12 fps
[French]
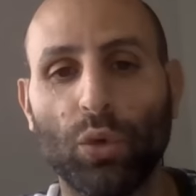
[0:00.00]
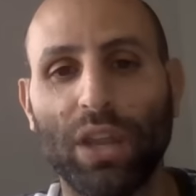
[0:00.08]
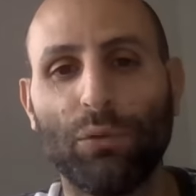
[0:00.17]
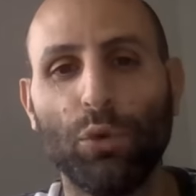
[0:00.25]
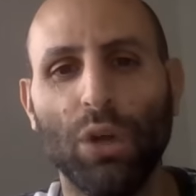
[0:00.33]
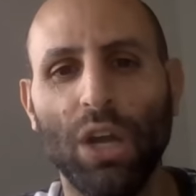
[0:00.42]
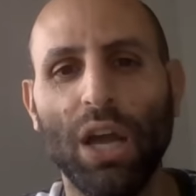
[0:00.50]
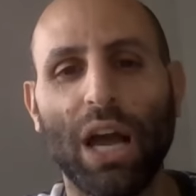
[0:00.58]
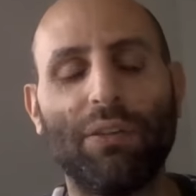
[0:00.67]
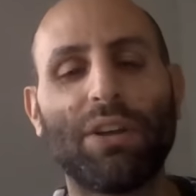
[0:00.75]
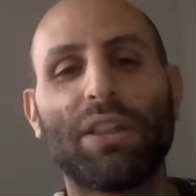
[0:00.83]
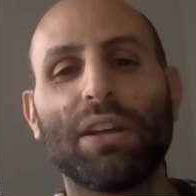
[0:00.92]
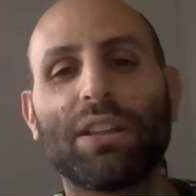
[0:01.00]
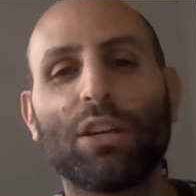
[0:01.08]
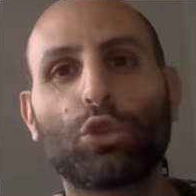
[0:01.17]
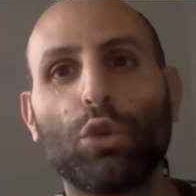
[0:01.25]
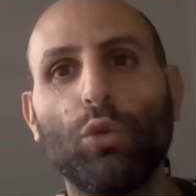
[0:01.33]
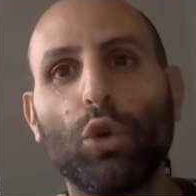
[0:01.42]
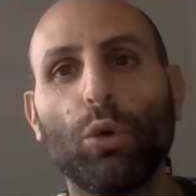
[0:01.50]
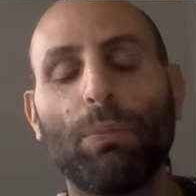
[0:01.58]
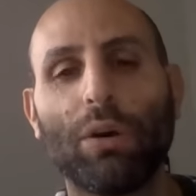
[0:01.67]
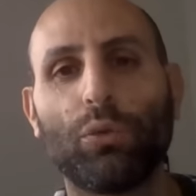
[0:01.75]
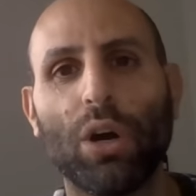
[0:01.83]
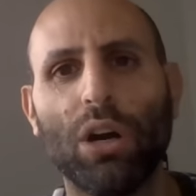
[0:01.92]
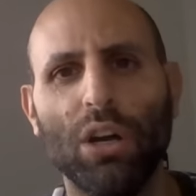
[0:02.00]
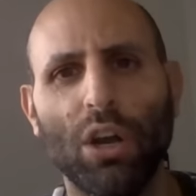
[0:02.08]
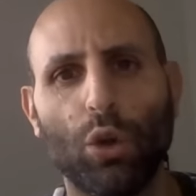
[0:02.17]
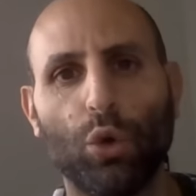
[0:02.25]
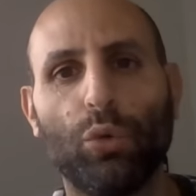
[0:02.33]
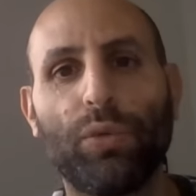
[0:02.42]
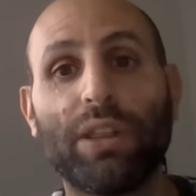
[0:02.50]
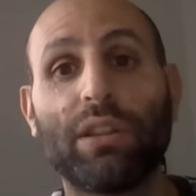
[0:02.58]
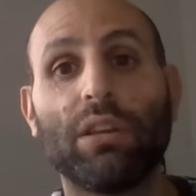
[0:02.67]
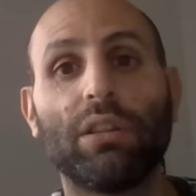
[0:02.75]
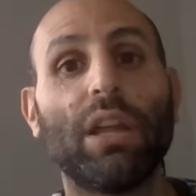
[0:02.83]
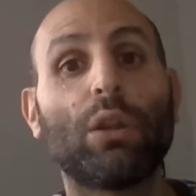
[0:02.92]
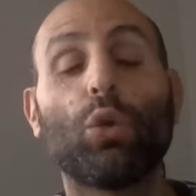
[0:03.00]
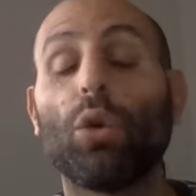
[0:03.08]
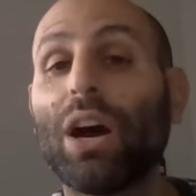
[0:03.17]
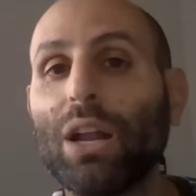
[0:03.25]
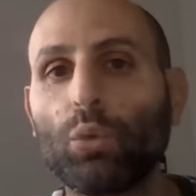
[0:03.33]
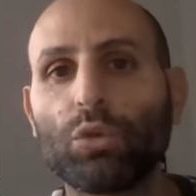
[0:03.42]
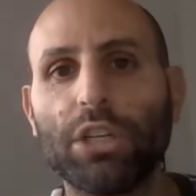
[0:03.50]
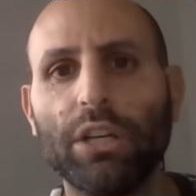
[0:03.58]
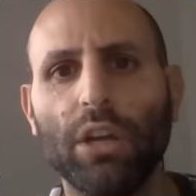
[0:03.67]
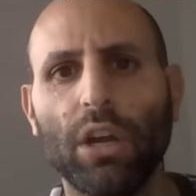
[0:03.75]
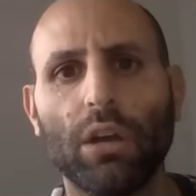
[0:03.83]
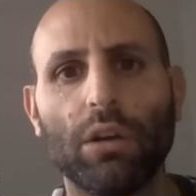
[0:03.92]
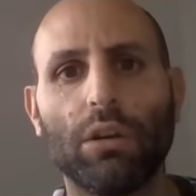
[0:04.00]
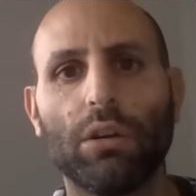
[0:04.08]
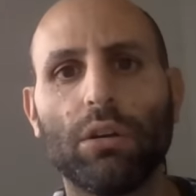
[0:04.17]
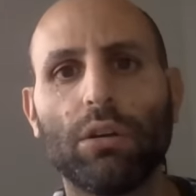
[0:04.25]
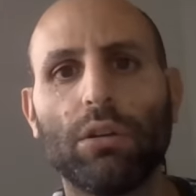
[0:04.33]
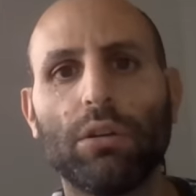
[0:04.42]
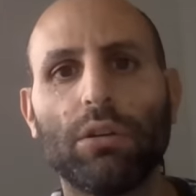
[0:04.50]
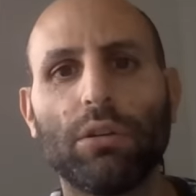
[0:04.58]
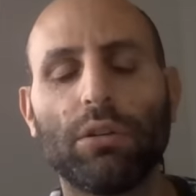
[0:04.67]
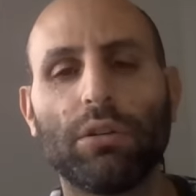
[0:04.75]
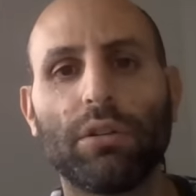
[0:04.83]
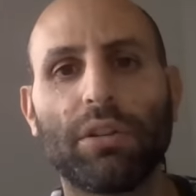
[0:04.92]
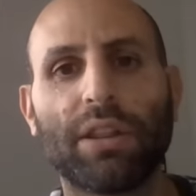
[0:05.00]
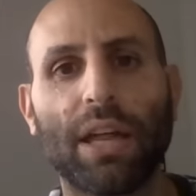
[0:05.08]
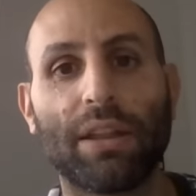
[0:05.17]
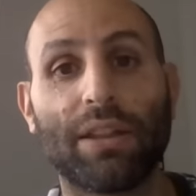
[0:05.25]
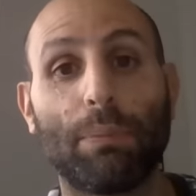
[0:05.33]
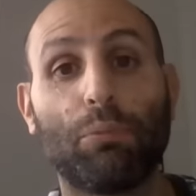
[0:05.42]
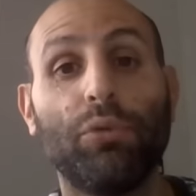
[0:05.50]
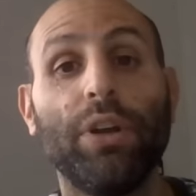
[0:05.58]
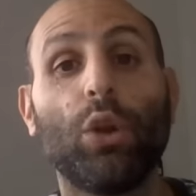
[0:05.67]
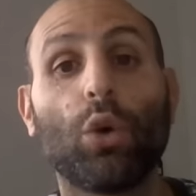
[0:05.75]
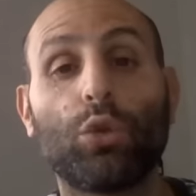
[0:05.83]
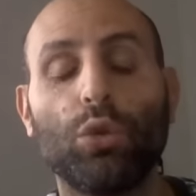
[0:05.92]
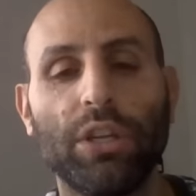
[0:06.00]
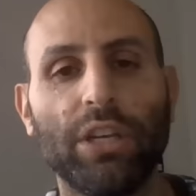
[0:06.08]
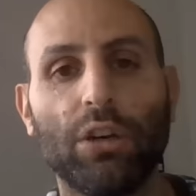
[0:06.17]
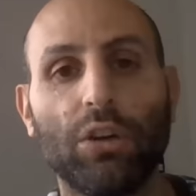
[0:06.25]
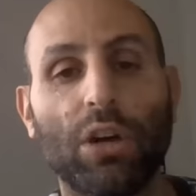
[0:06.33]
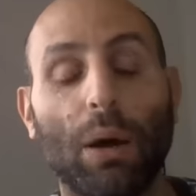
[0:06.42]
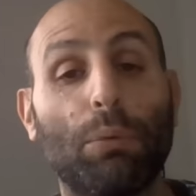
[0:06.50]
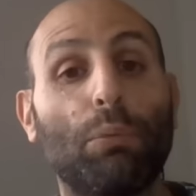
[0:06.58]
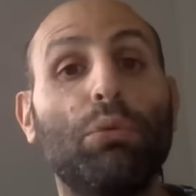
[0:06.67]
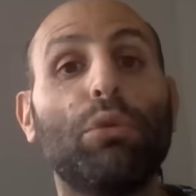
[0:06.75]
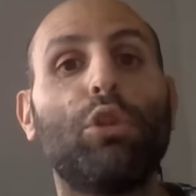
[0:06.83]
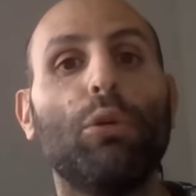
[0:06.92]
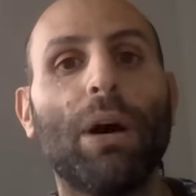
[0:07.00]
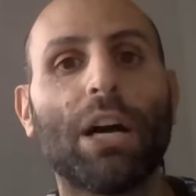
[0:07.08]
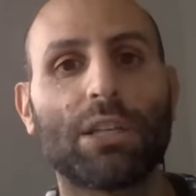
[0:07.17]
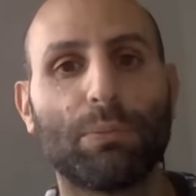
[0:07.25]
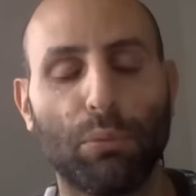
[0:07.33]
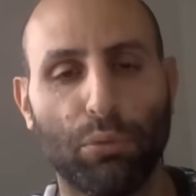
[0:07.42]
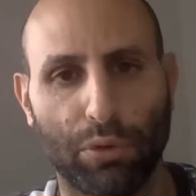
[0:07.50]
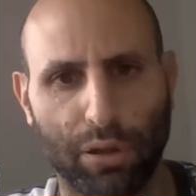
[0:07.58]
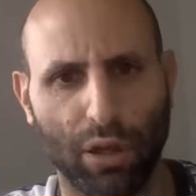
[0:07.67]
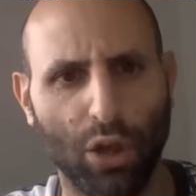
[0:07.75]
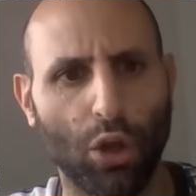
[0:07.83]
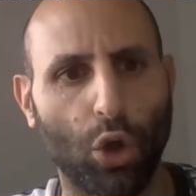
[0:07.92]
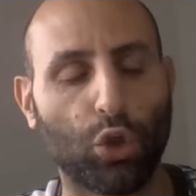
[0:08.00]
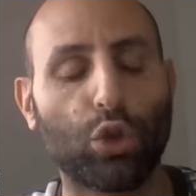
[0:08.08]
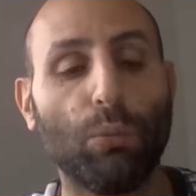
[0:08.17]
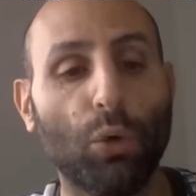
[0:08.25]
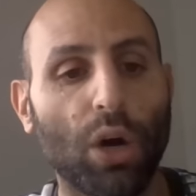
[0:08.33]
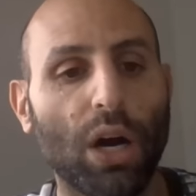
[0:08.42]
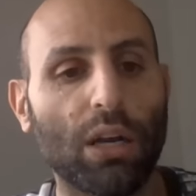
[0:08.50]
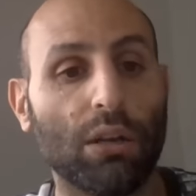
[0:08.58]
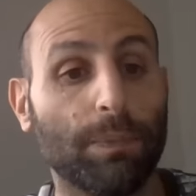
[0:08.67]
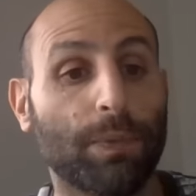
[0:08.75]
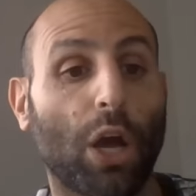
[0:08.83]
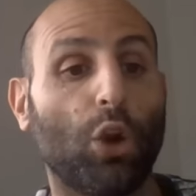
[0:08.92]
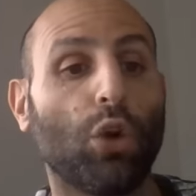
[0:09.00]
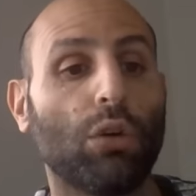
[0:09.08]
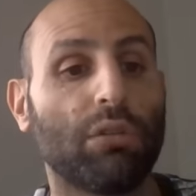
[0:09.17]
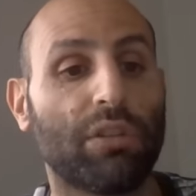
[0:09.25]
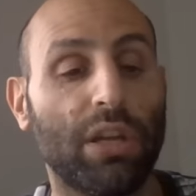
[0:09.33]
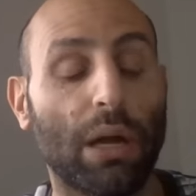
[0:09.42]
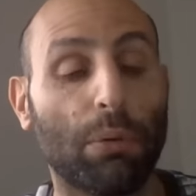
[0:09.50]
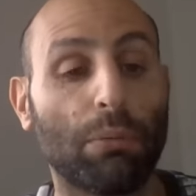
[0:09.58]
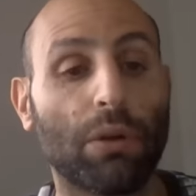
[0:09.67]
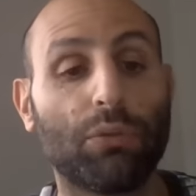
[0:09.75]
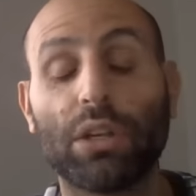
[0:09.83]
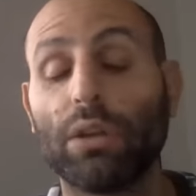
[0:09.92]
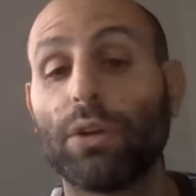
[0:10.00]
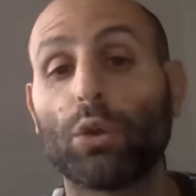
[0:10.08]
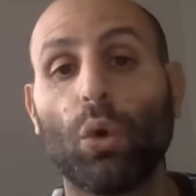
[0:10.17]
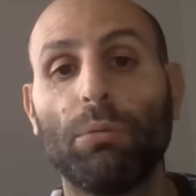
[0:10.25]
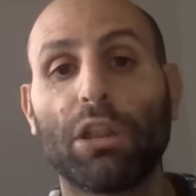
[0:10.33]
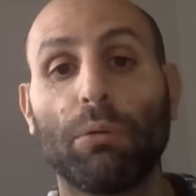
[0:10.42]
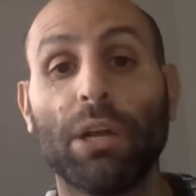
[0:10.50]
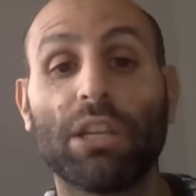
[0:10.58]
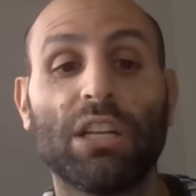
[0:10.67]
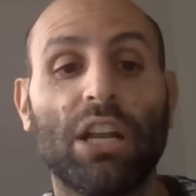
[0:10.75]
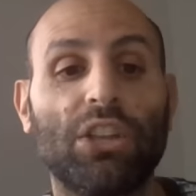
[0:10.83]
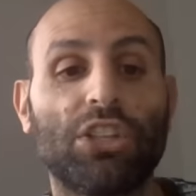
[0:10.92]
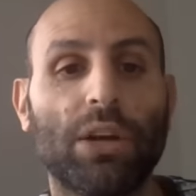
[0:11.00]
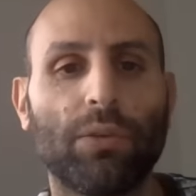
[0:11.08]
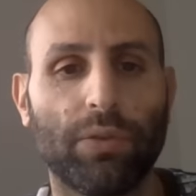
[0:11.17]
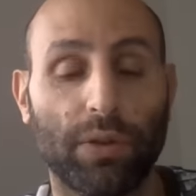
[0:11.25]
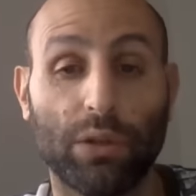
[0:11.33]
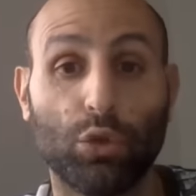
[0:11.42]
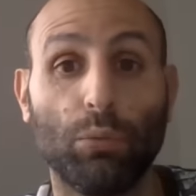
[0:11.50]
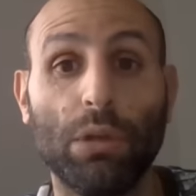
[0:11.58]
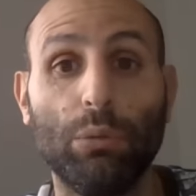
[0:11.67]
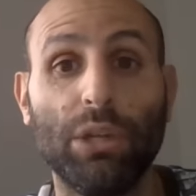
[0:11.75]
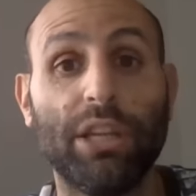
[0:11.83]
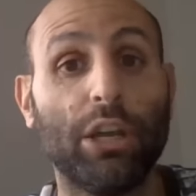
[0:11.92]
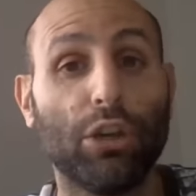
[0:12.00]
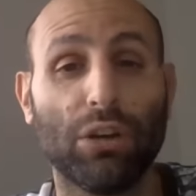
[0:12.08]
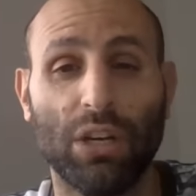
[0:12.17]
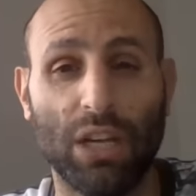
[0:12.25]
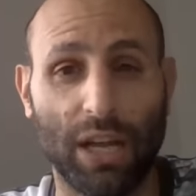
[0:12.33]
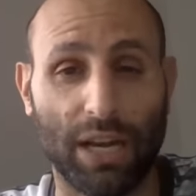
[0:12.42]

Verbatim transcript: On a vu avec certains chevaux que parfois le fait d'être rallongé, euh, ça, pouvait leur donner euh, un peu plus de marge, un peu plus de morale. Alors, c'est la première fois qu'il fait 3100 mètres, il a déjà fait 2008 d'ailleurs.